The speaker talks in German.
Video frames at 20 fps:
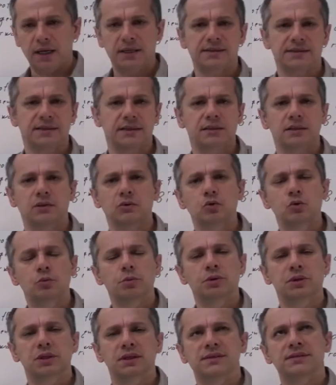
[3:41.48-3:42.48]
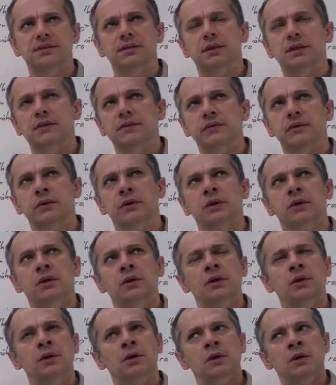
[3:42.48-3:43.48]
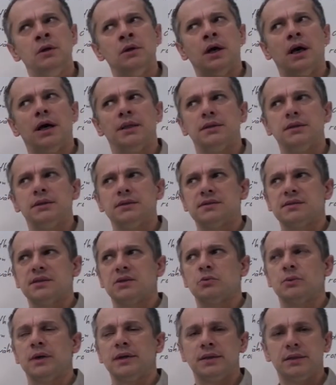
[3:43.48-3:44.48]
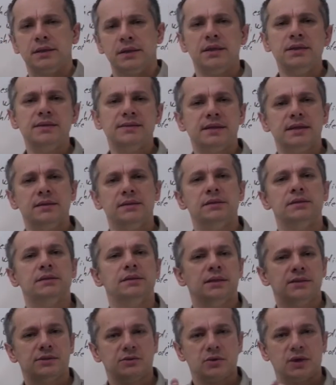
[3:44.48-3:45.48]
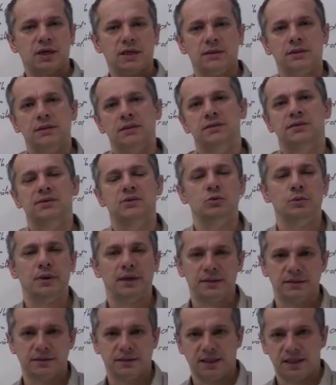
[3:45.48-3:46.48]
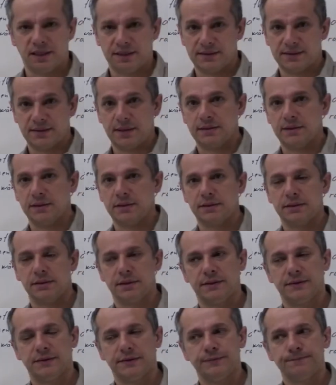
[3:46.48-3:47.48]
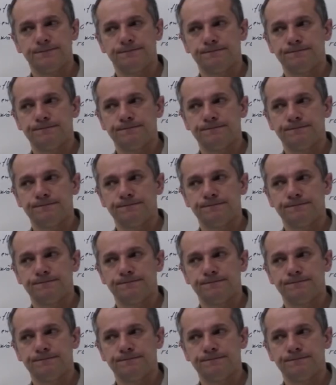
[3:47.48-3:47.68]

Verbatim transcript: einseitigen Hypothesentest, handelt es sich um einen linksseitigen Test oder handelt es sich um einen rechtsseitigen Test?